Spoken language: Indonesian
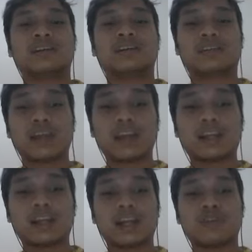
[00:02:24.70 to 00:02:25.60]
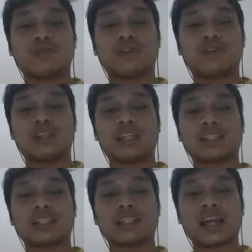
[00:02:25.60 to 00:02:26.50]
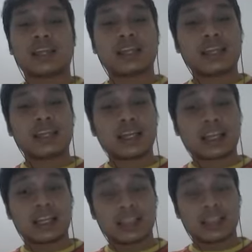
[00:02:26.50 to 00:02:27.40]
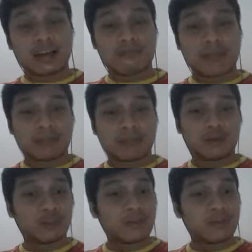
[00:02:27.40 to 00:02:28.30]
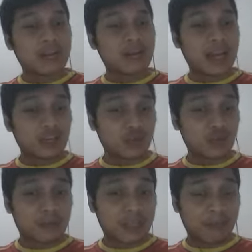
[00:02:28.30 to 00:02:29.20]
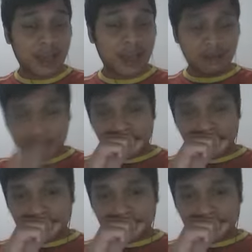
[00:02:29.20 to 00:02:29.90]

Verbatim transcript: Listrik dan utilisasi lainnya ini yang tadinya 49 miliar sudah mencapai